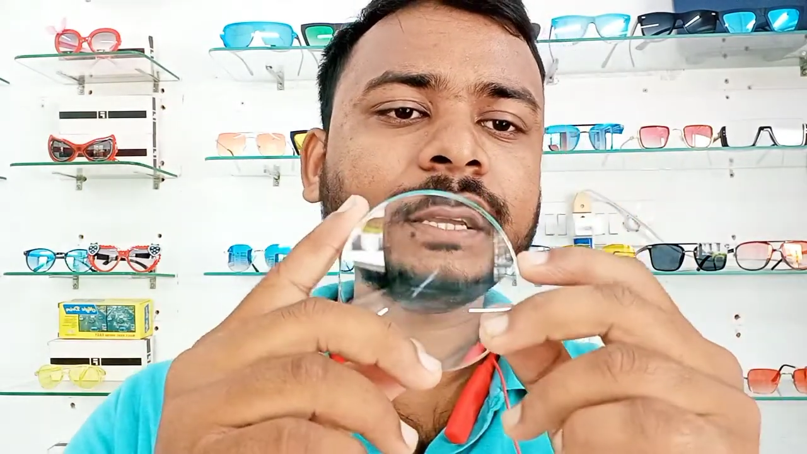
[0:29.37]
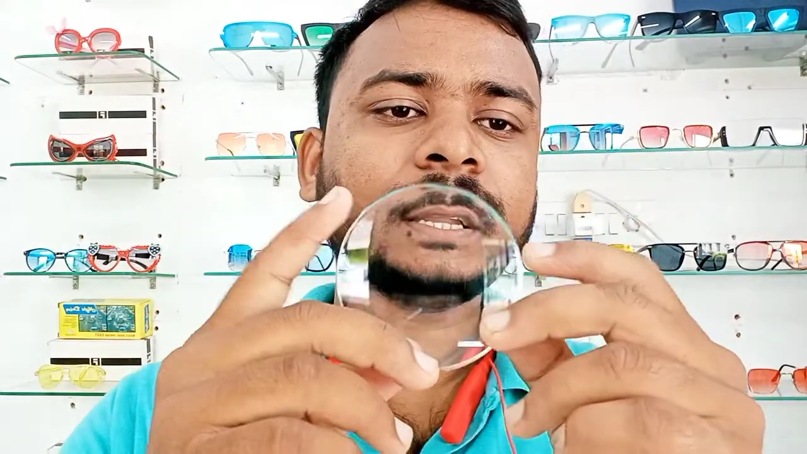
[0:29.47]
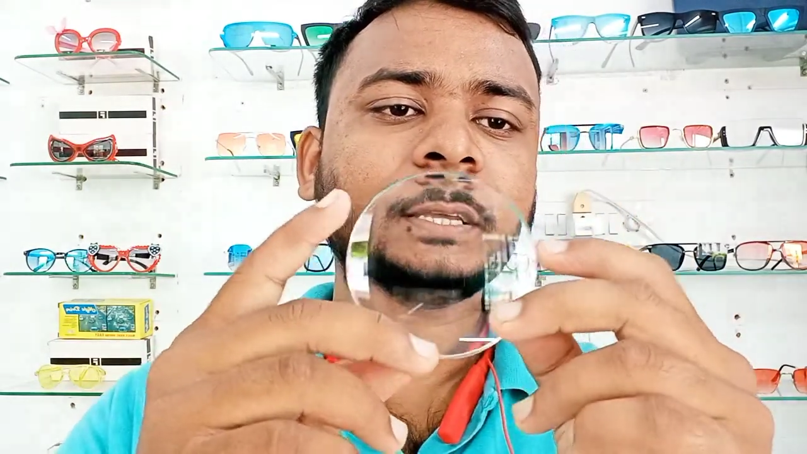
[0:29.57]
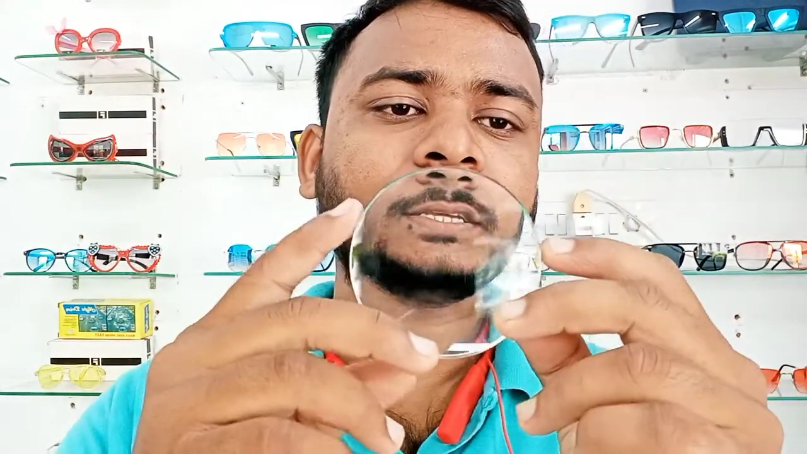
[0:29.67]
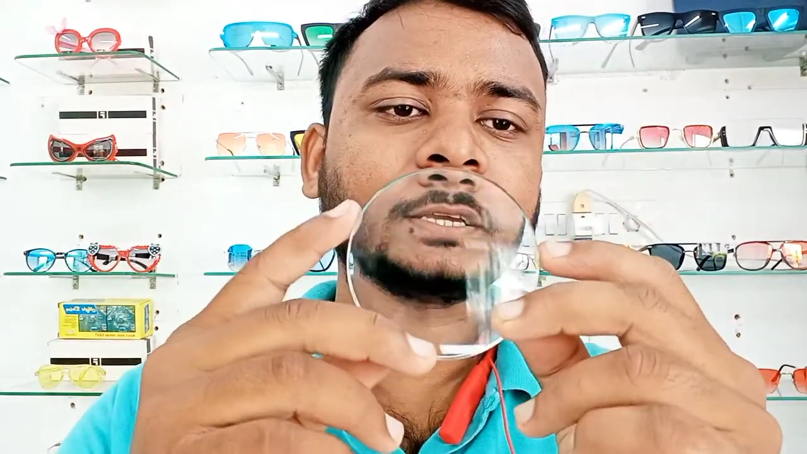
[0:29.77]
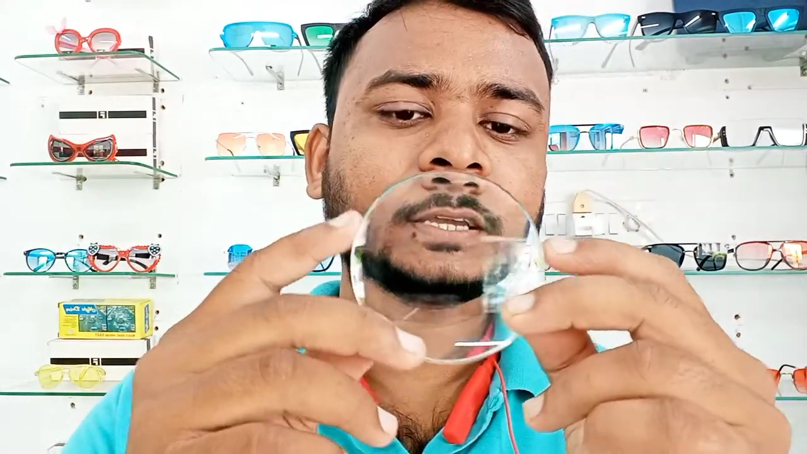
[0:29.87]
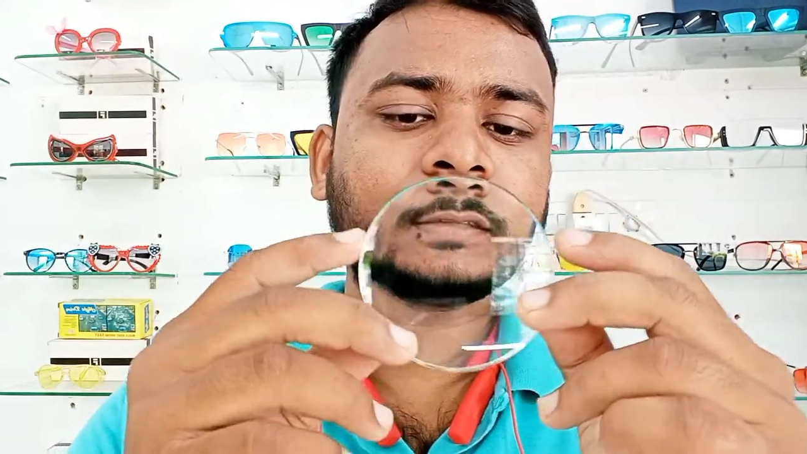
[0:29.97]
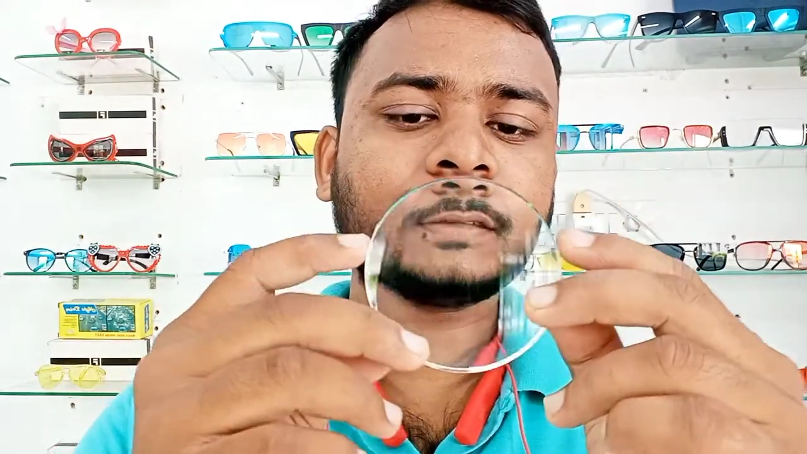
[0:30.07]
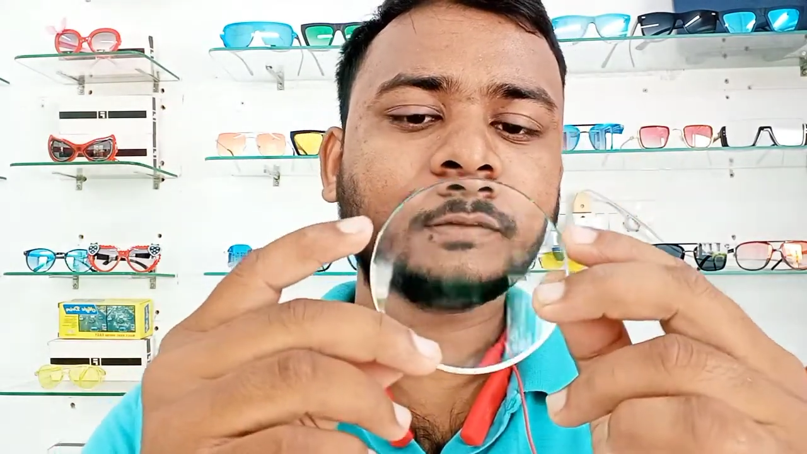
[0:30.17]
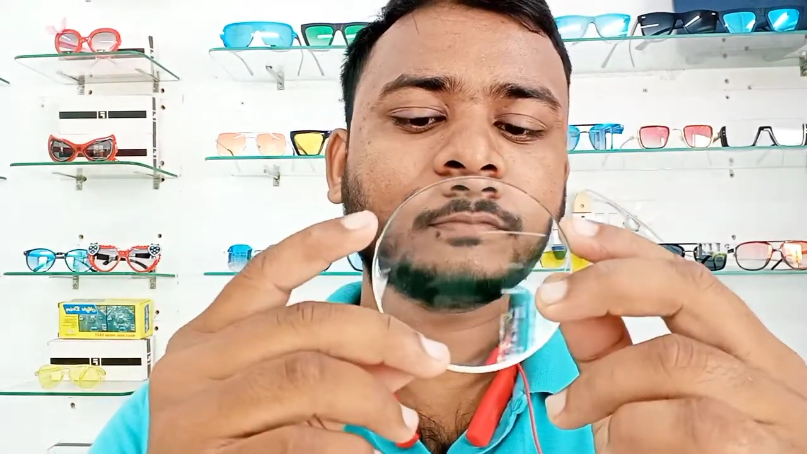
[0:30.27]
या नहीं ये
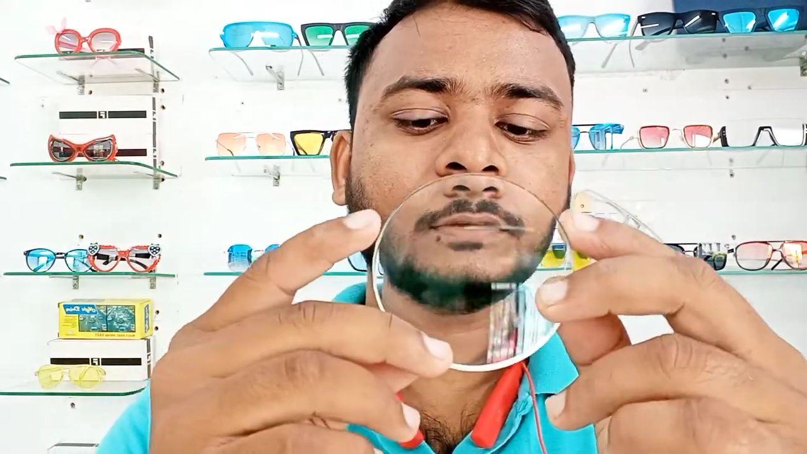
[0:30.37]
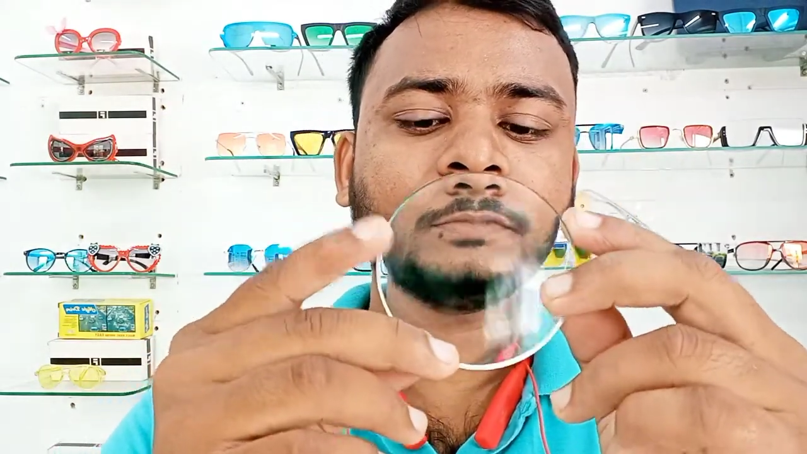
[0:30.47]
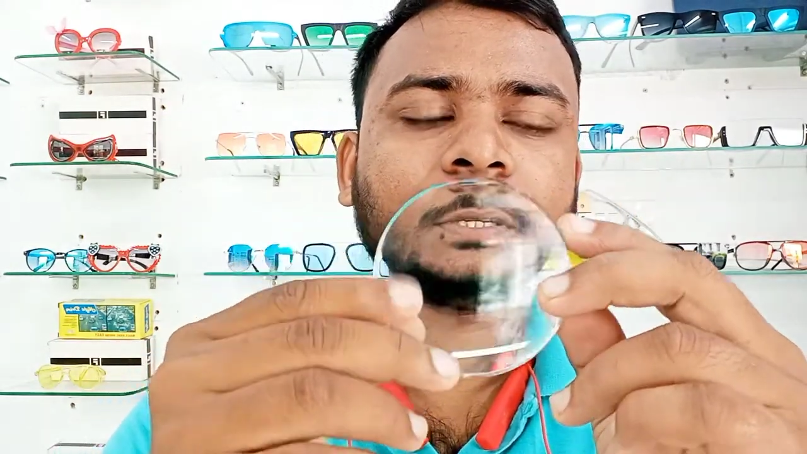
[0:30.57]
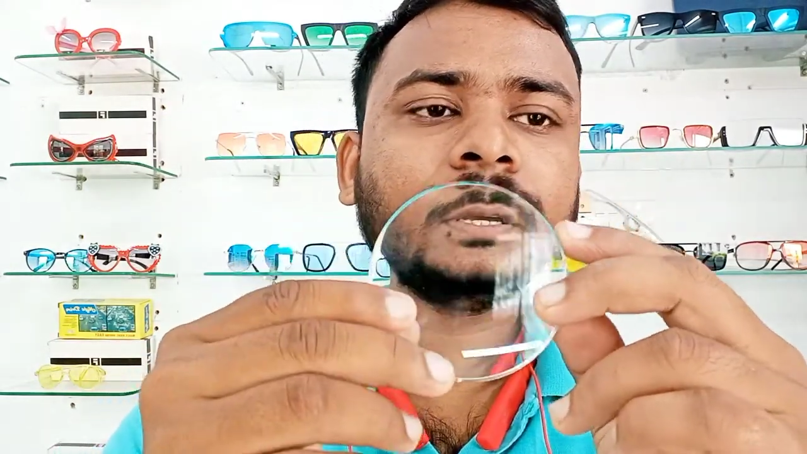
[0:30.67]
कैसे आप समझे